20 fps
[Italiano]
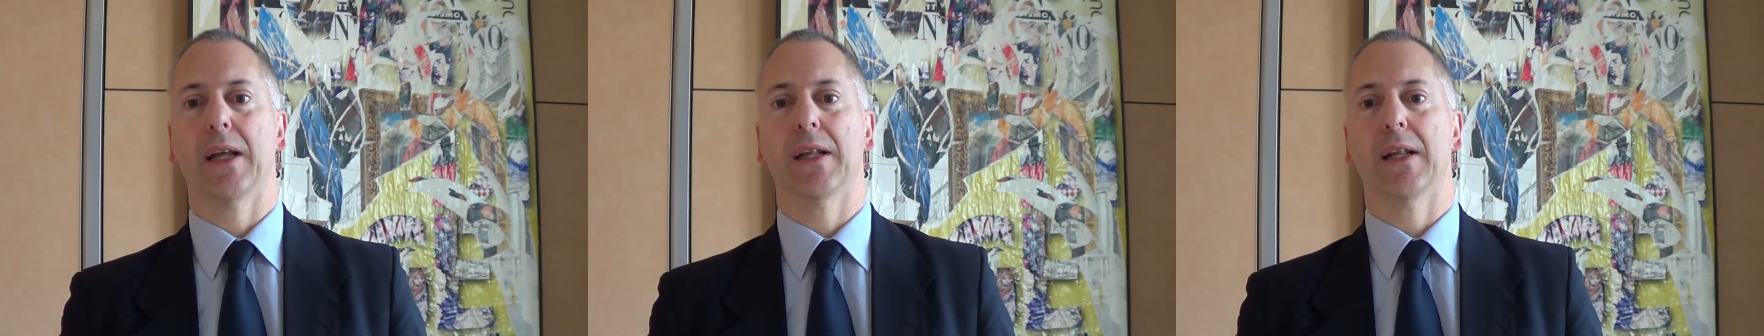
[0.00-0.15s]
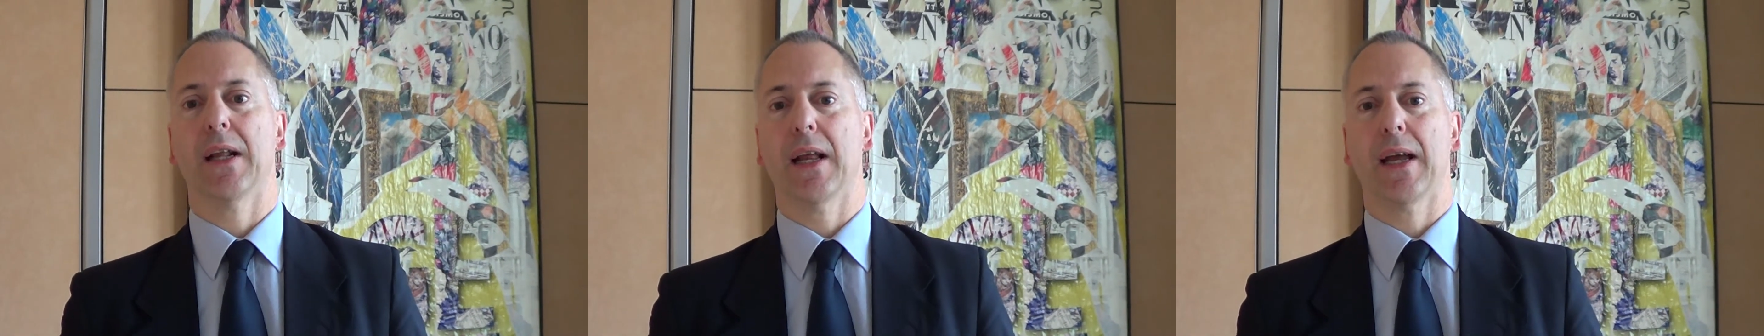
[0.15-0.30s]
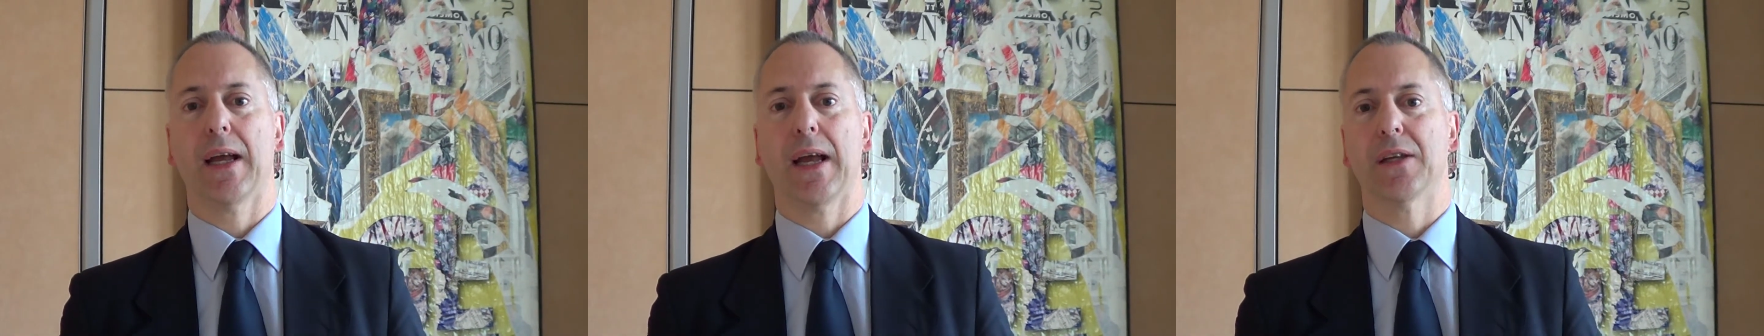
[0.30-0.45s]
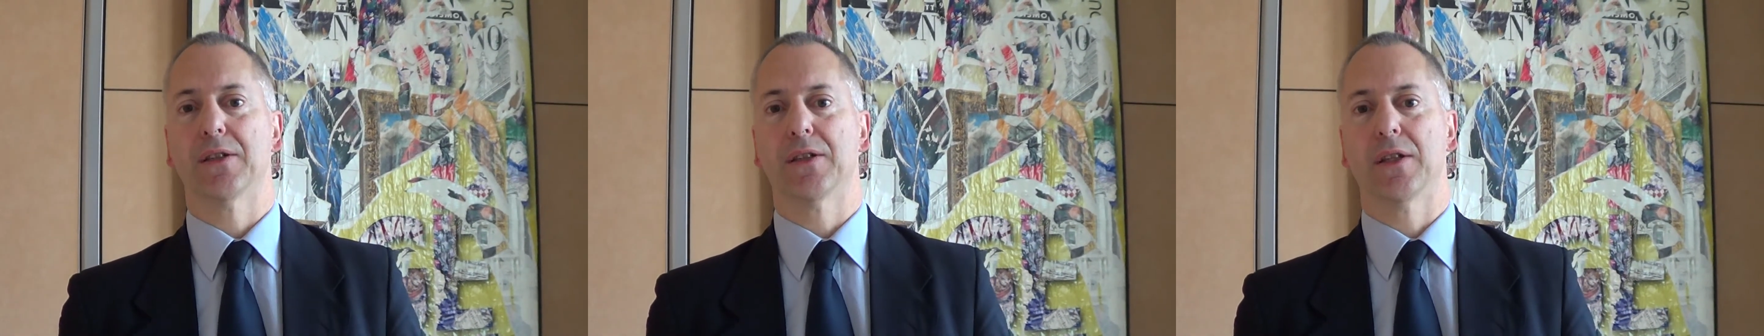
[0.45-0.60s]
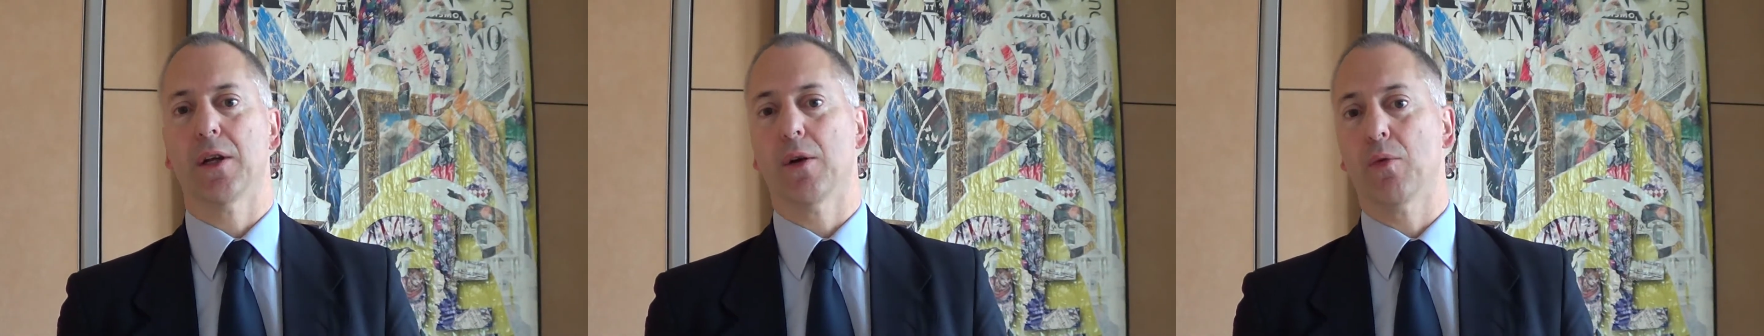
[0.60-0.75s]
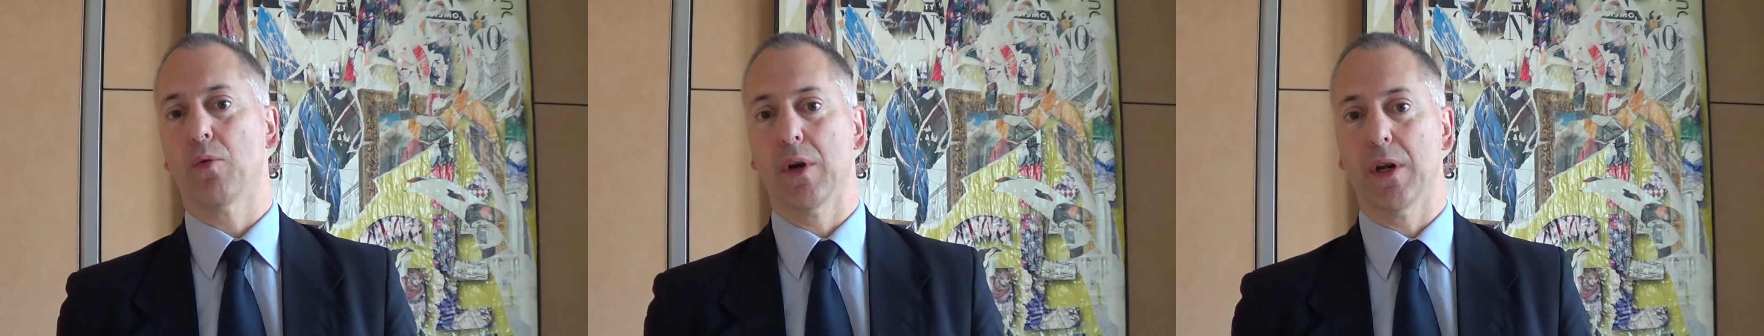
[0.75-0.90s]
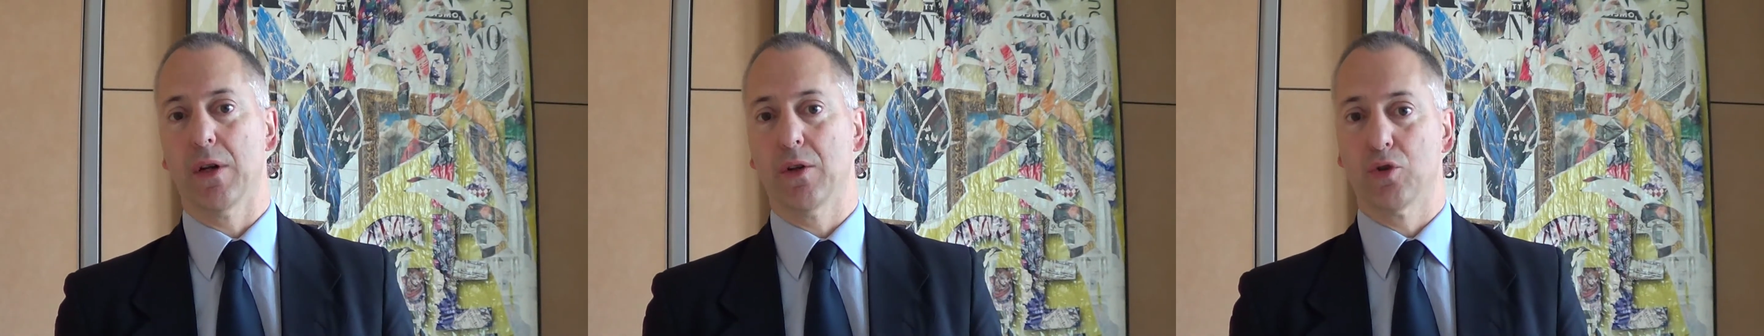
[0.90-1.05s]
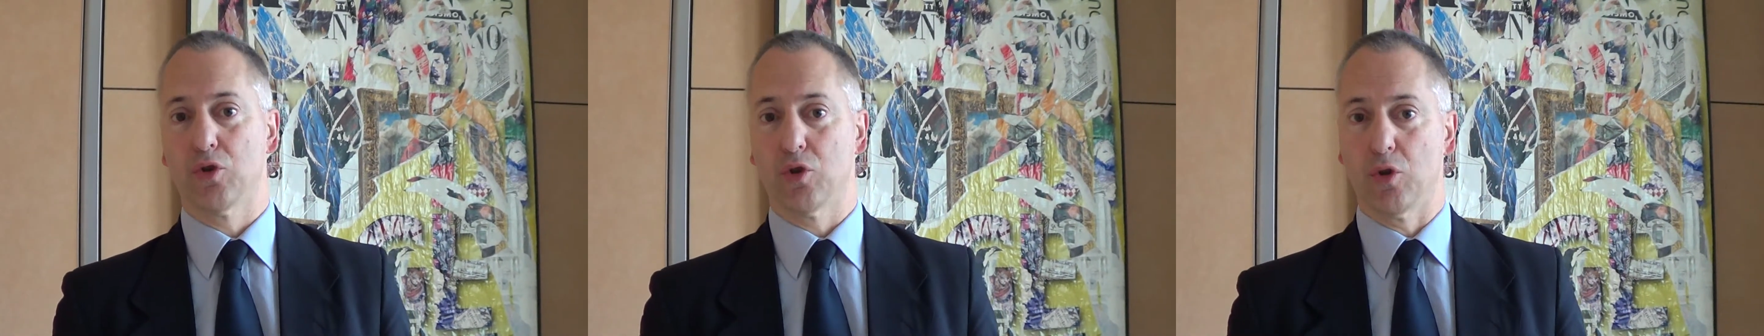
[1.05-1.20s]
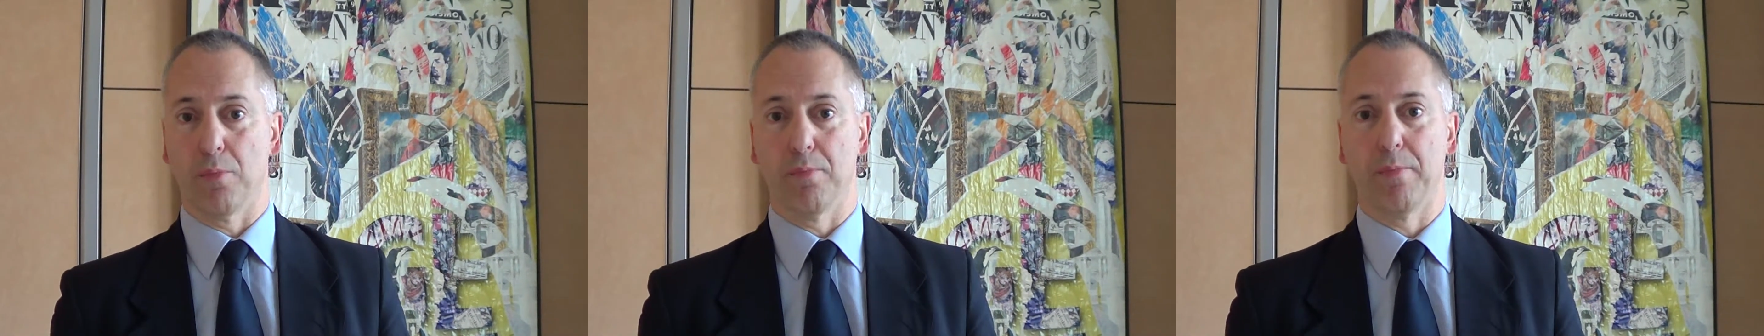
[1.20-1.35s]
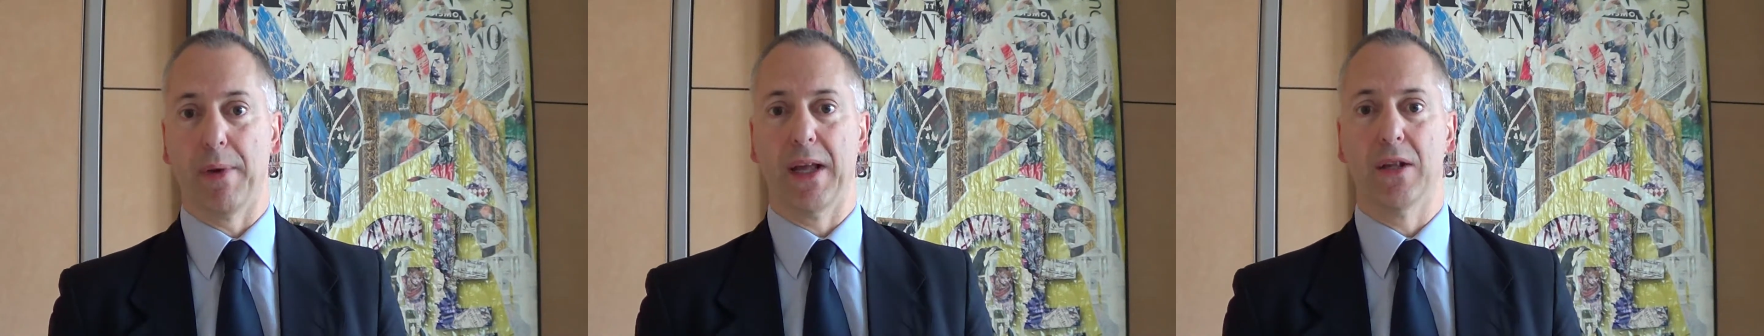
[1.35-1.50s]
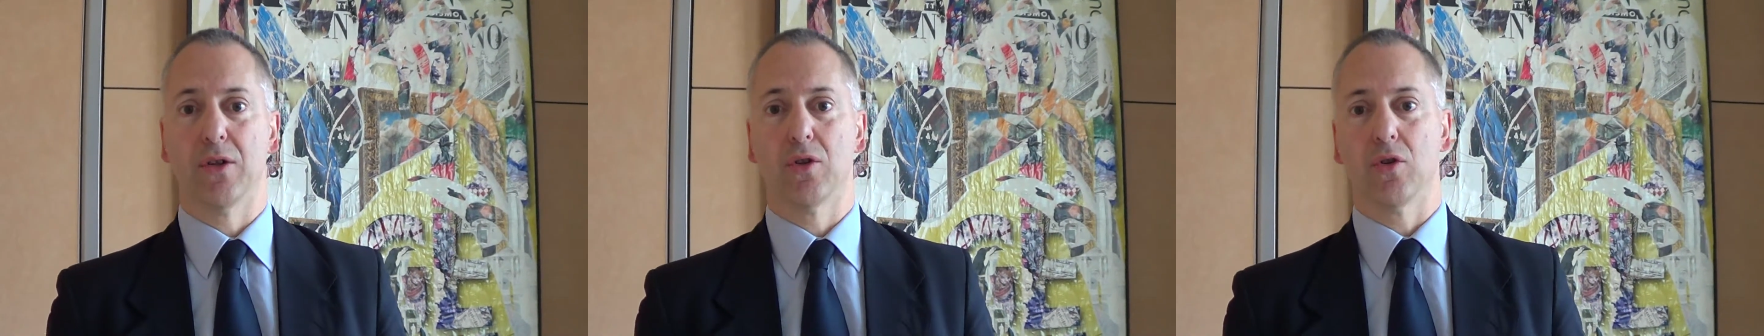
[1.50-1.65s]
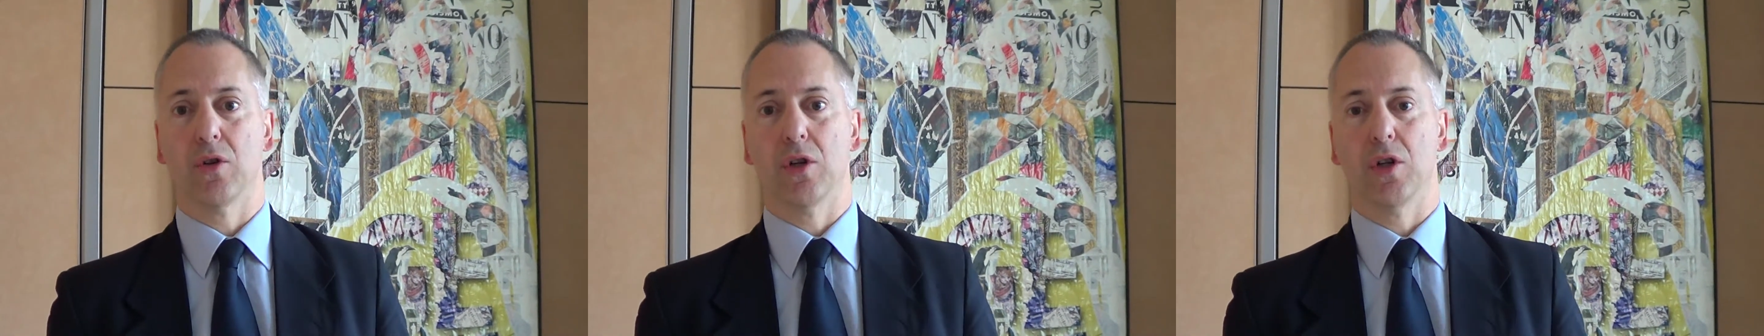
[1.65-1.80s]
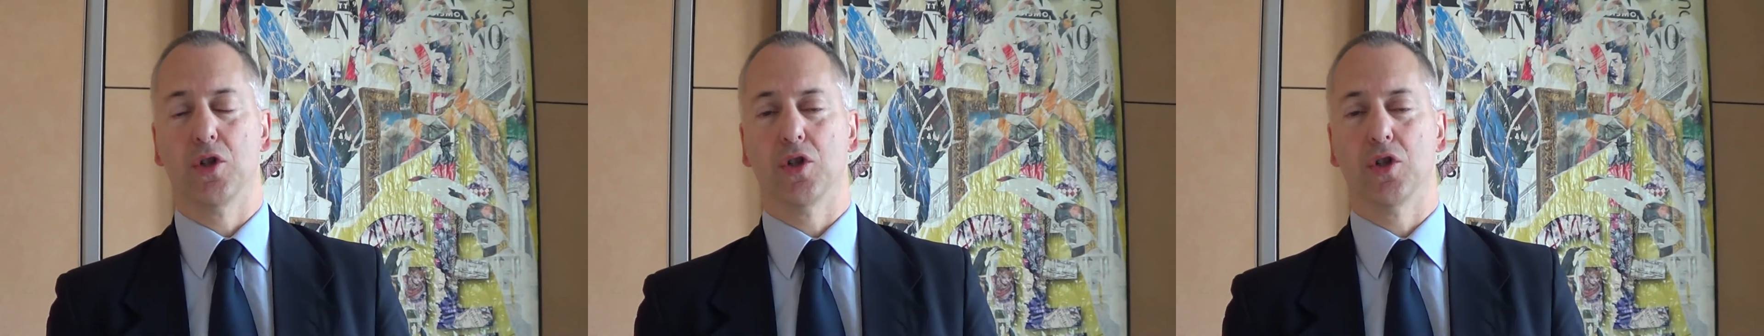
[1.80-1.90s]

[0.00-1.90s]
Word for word: delle case di questo pezzo di